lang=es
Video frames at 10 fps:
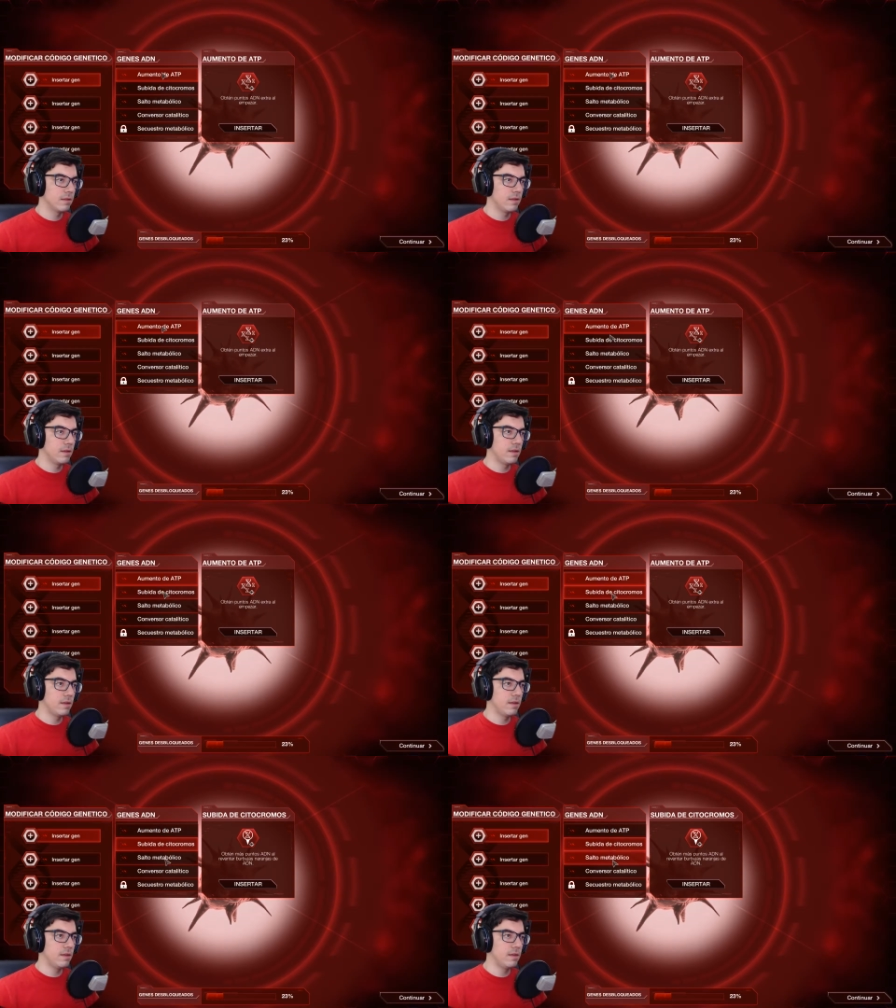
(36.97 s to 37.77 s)

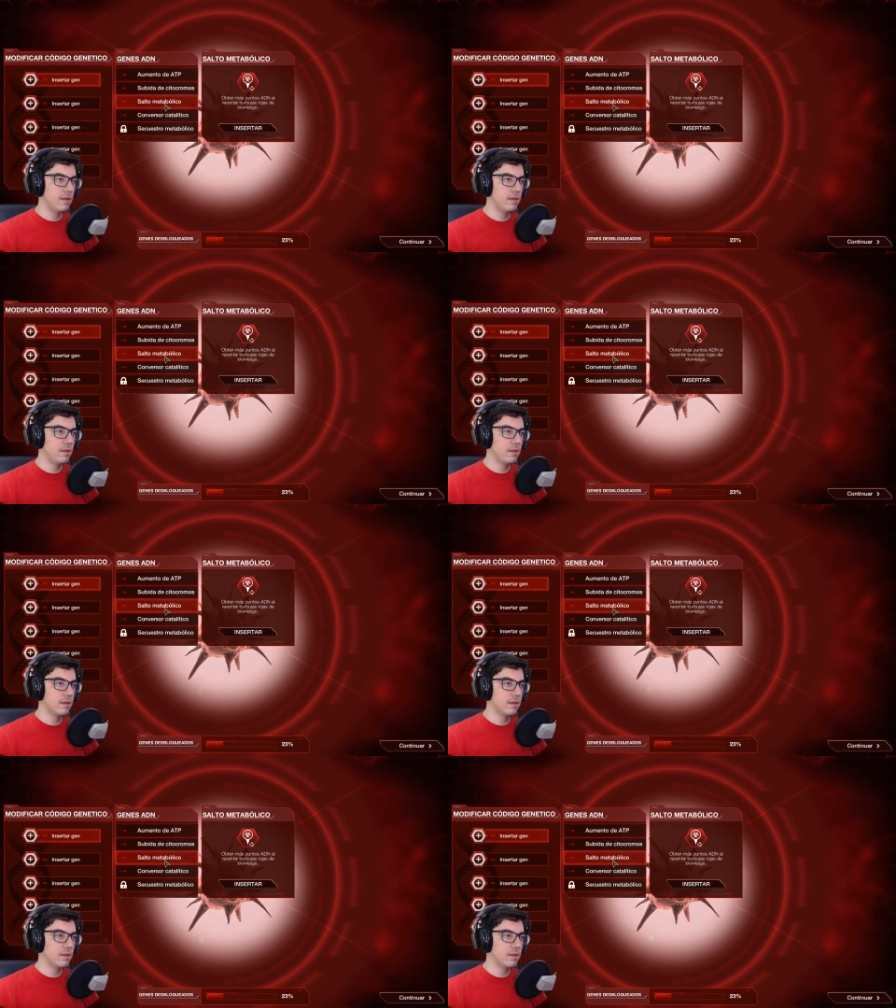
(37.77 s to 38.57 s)
Ah,
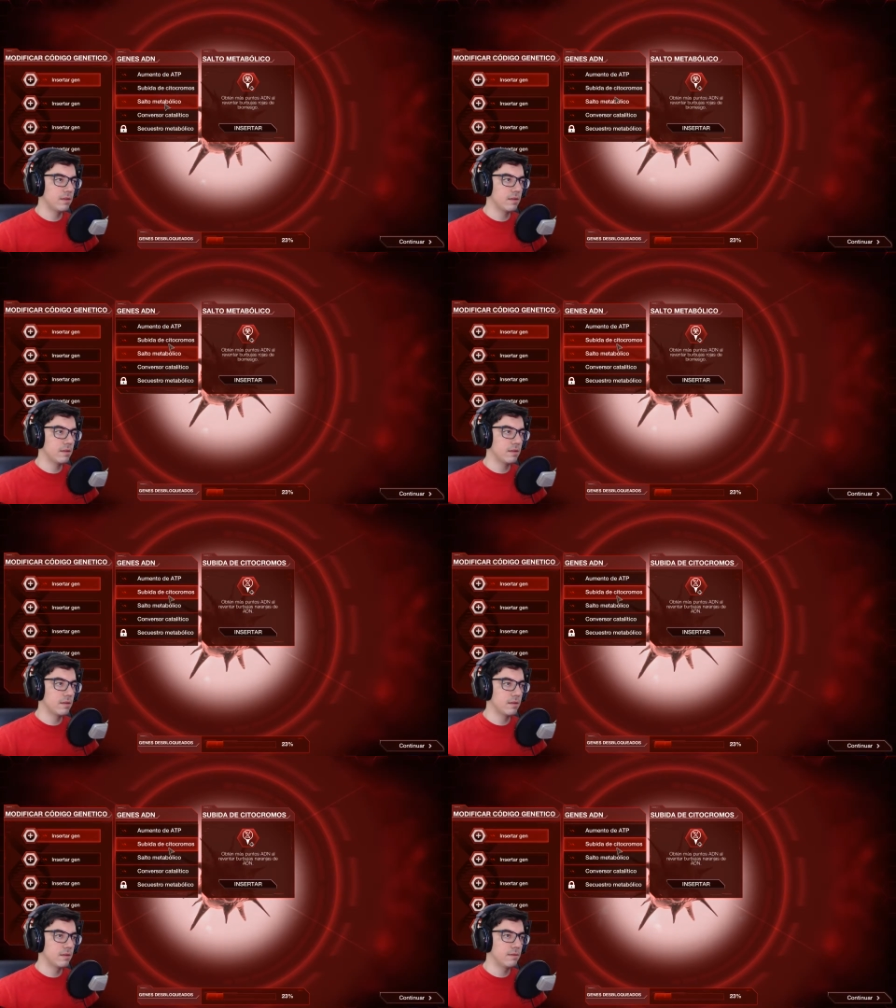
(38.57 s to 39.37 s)

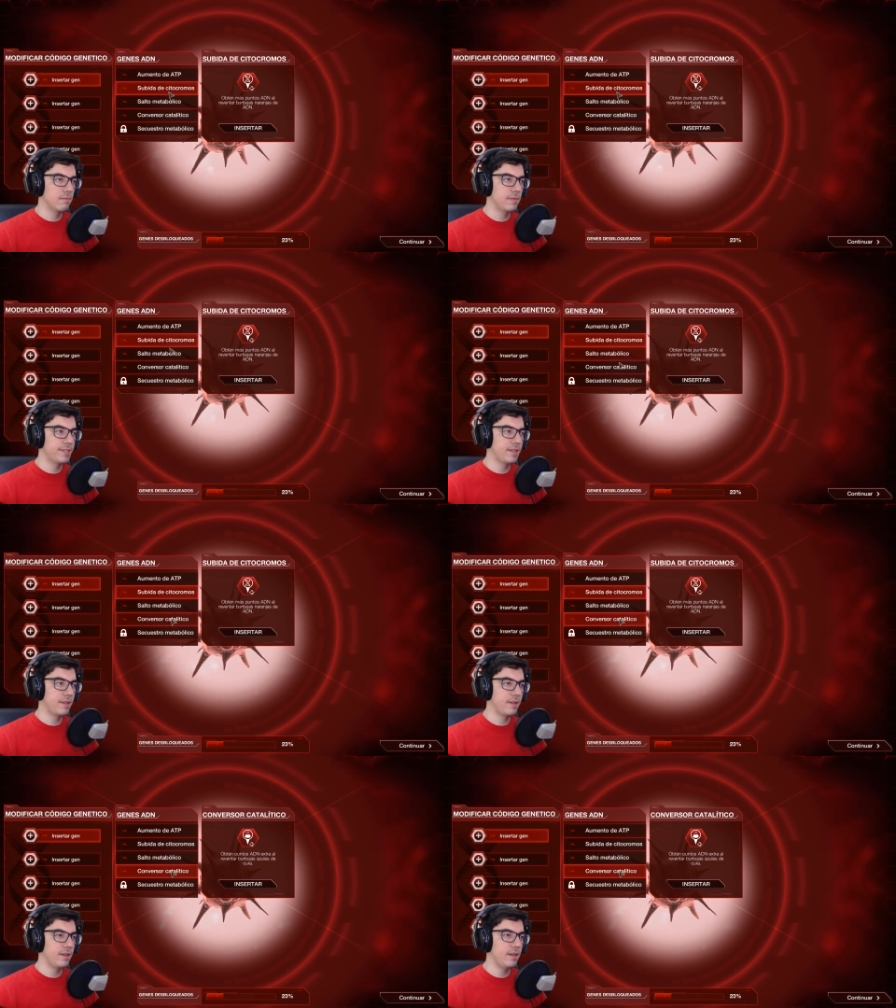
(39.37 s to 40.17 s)
más
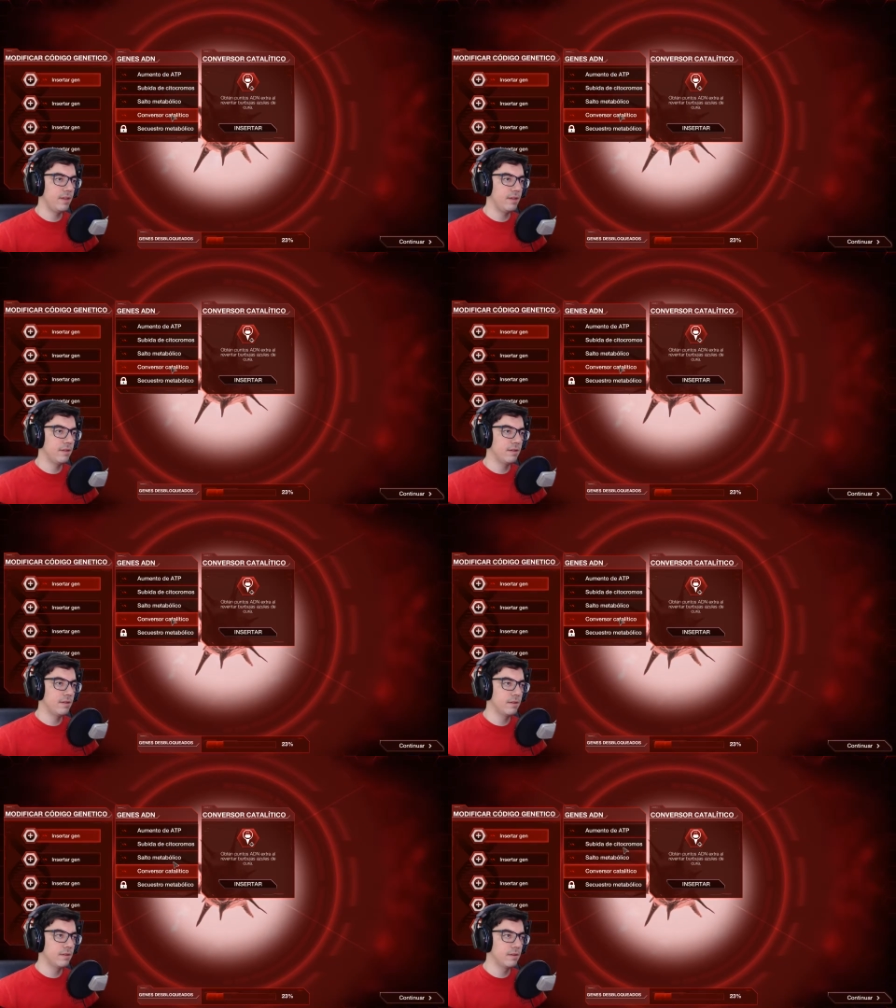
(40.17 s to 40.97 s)
ADN.
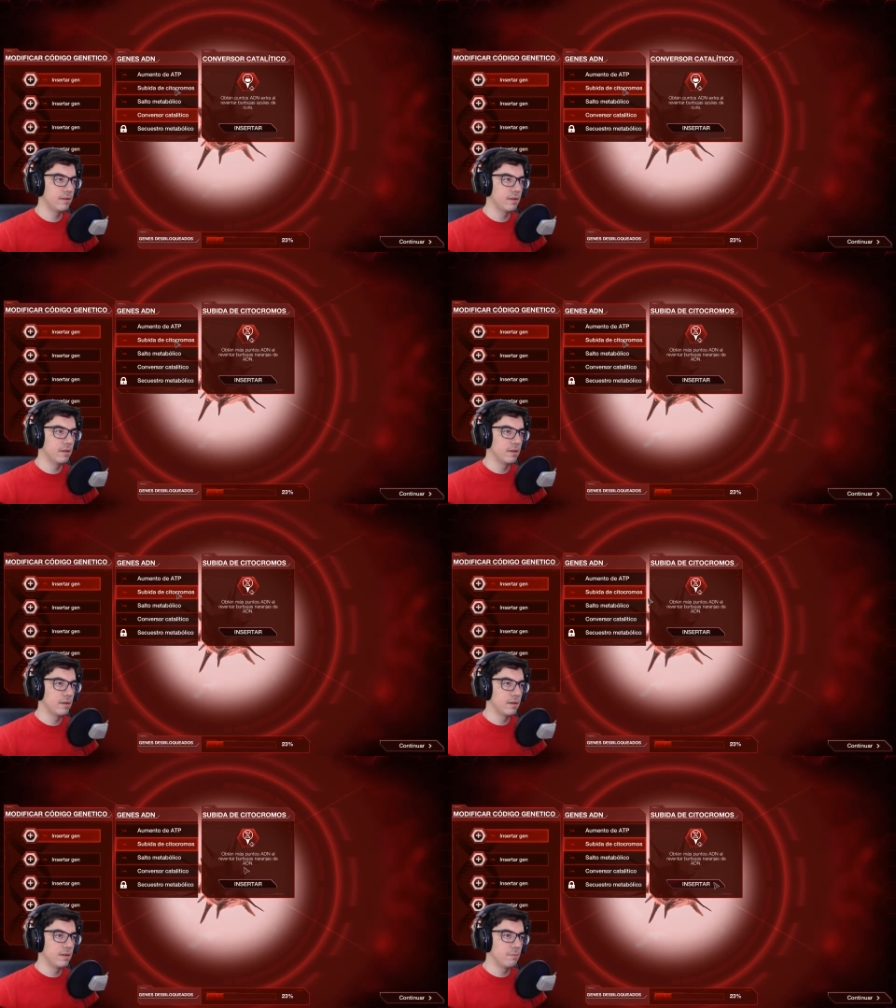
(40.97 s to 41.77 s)

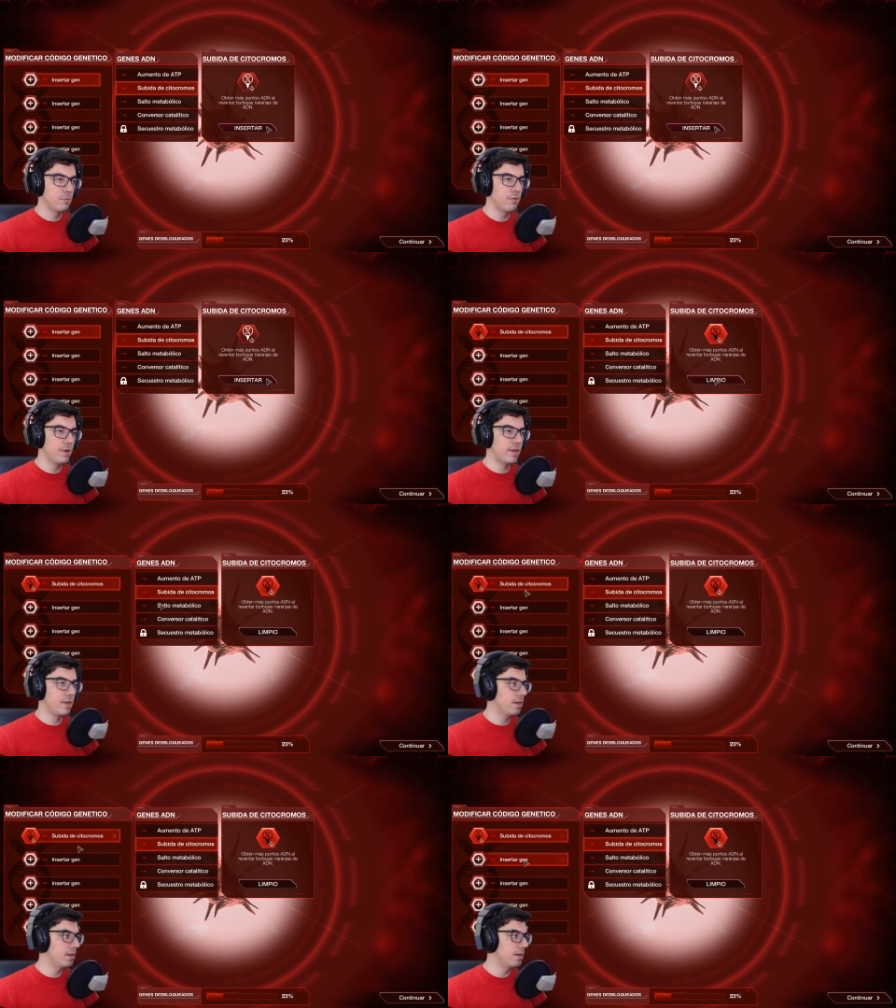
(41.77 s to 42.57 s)
Burbuja
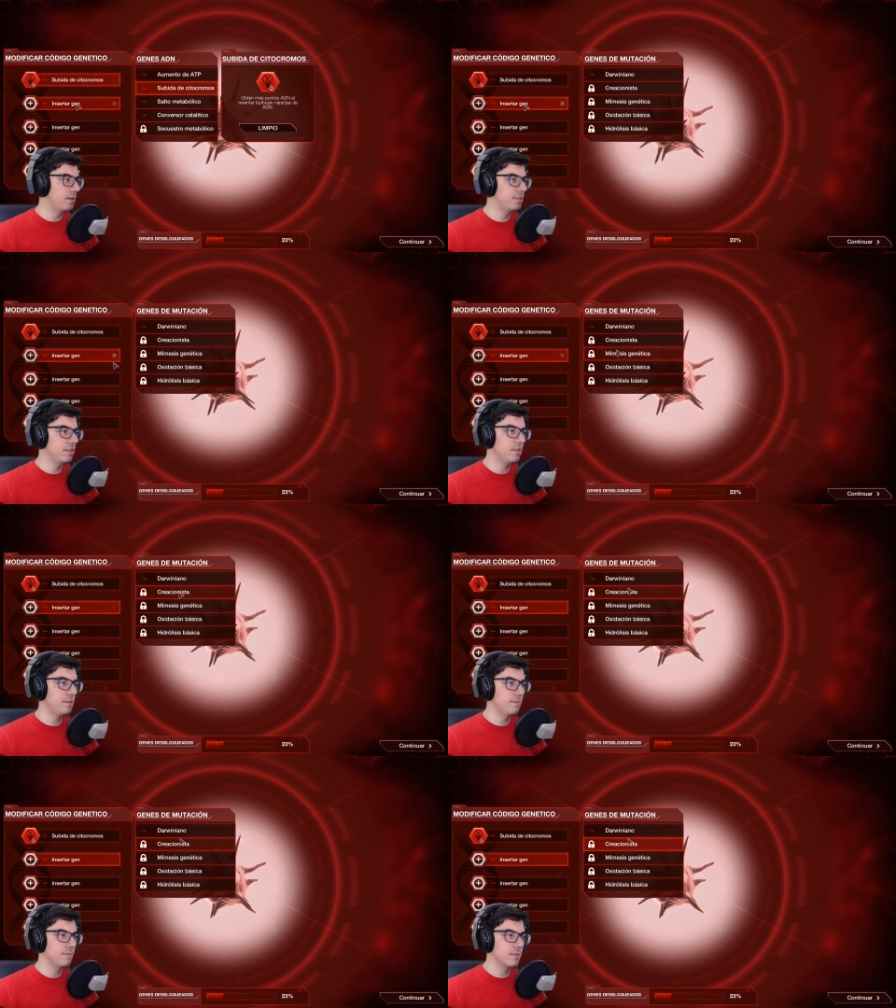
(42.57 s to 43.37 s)
naranja,
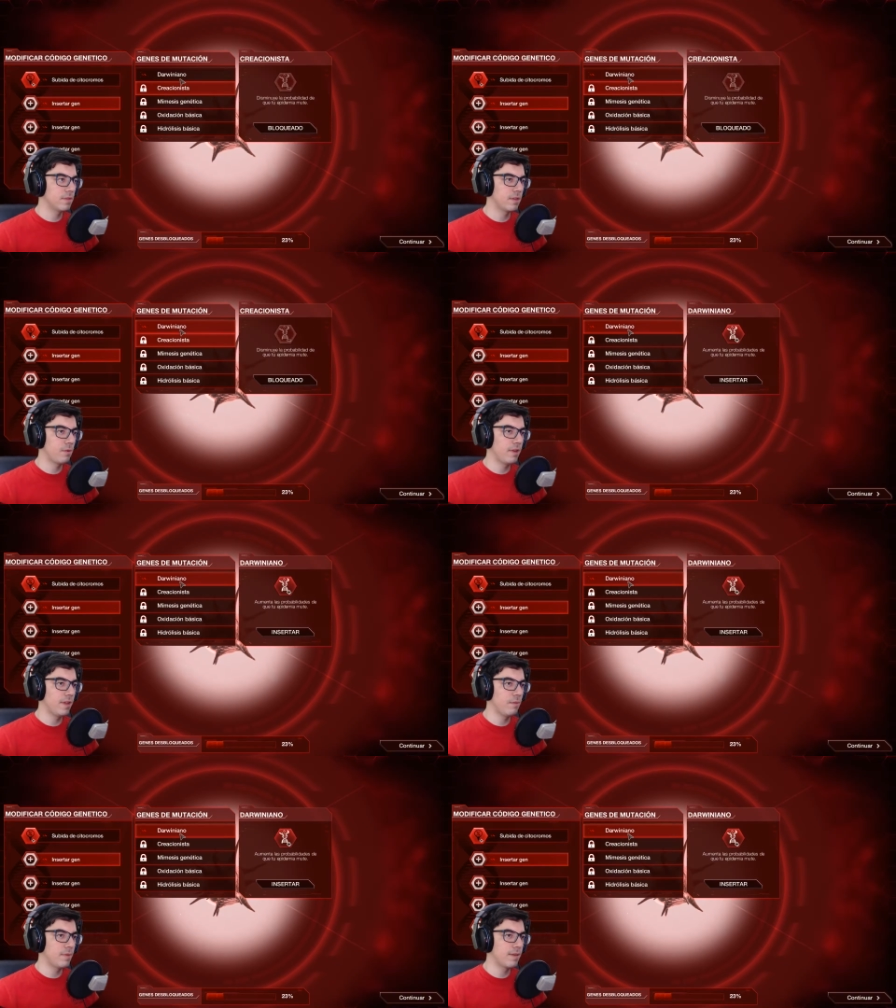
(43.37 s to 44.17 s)
sí.
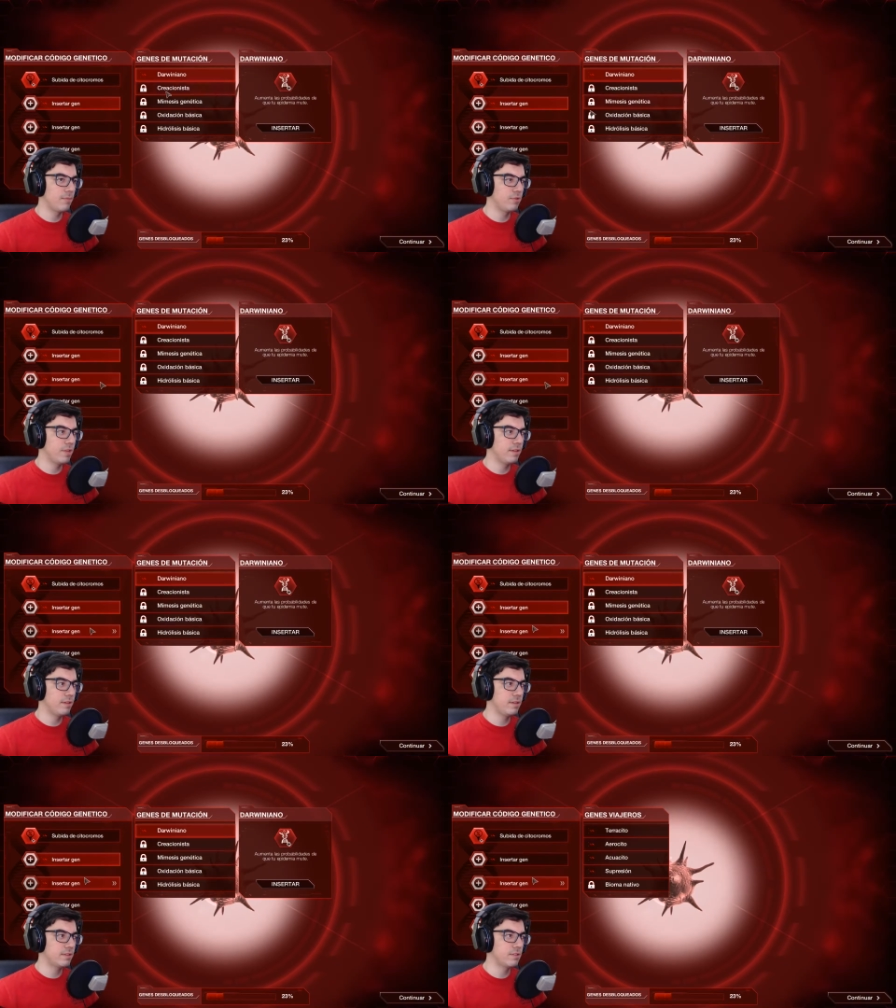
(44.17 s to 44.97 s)
Darwiniano para que mute
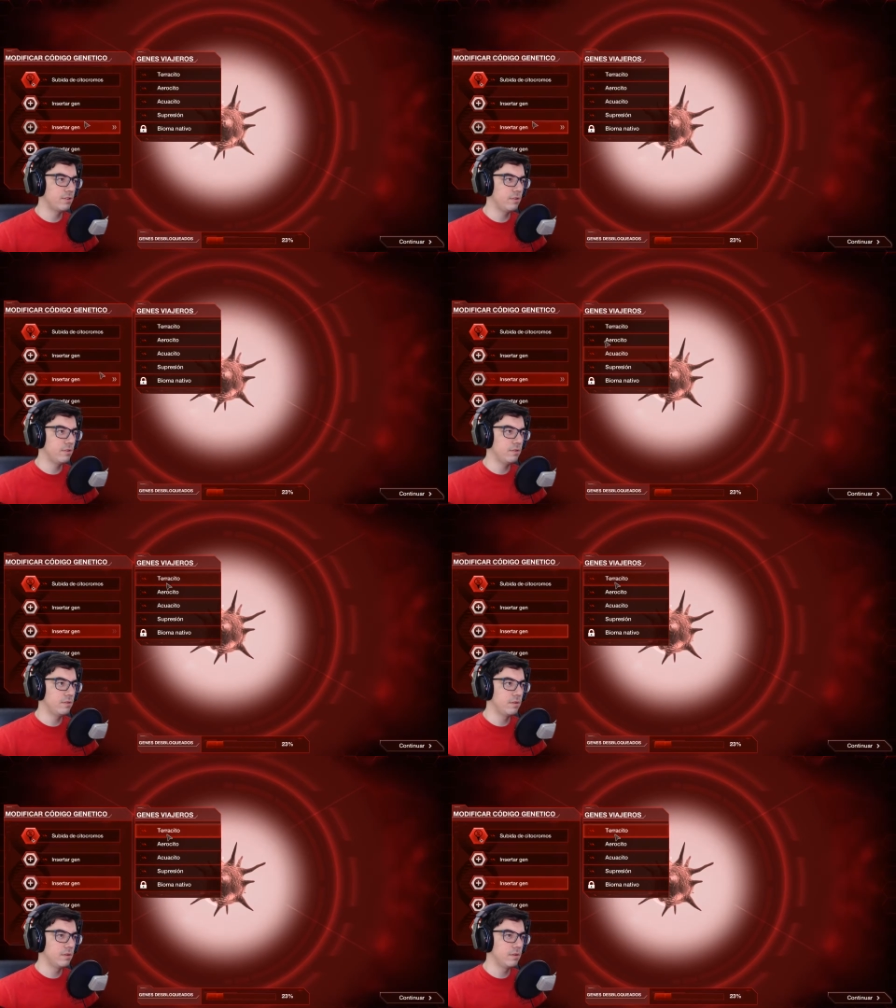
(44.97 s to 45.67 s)
antes, ¿no?